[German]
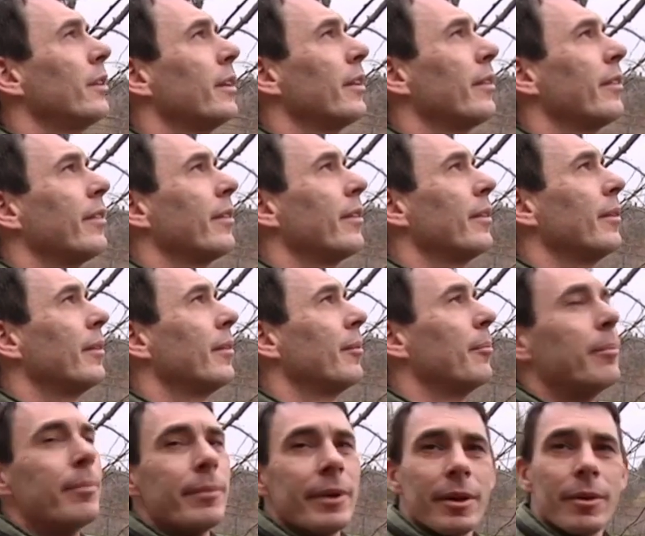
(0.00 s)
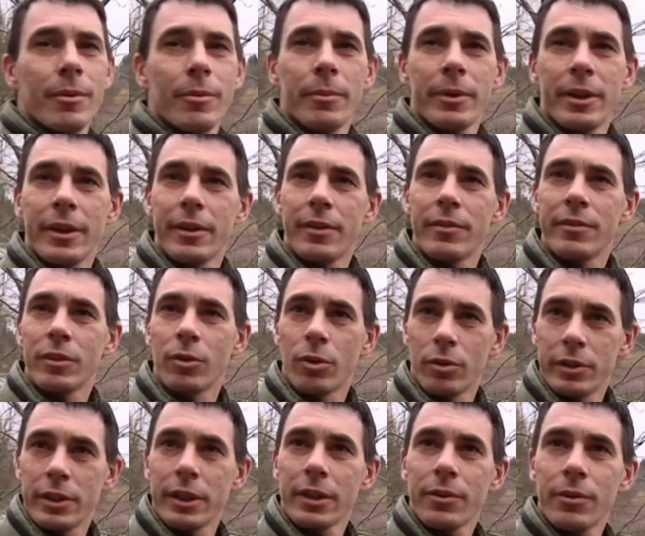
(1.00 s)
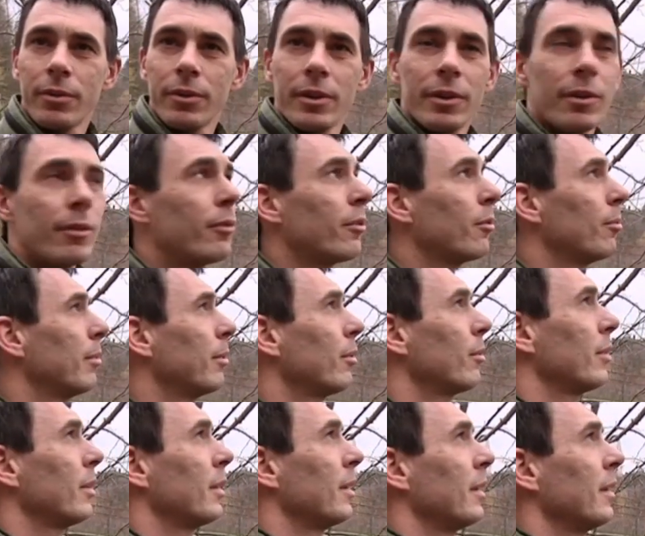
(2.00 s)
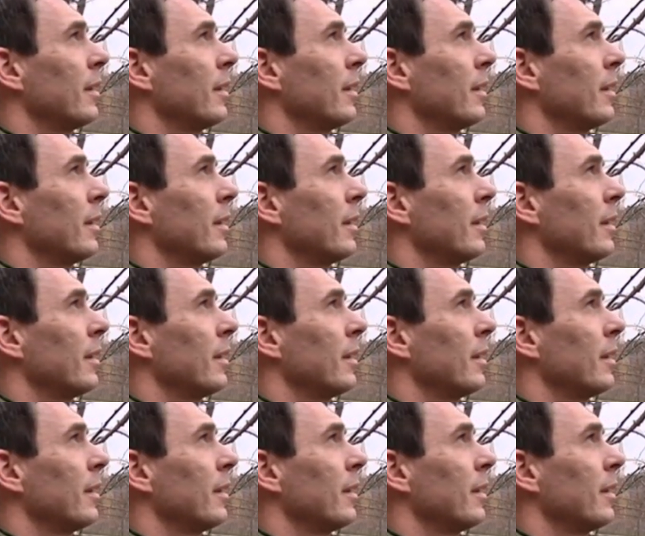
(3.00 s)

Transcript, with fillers: jetzt mehr und mehr den Kontakt zu ihnen aufzubauen,